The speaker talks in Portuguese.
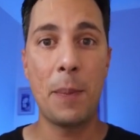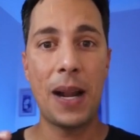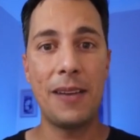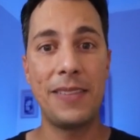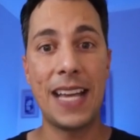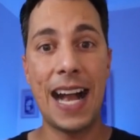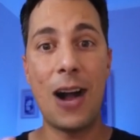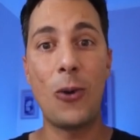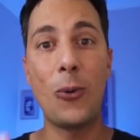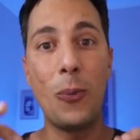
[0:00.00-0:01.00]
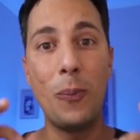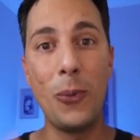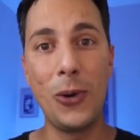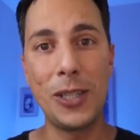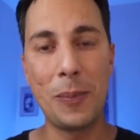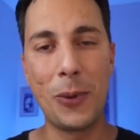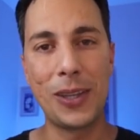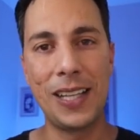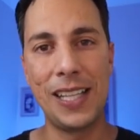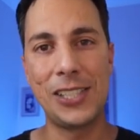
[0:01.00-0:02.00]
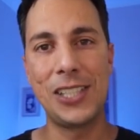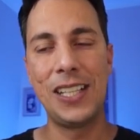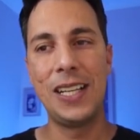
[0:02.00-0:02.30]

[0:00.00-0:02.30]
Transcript: para ver algo muito importante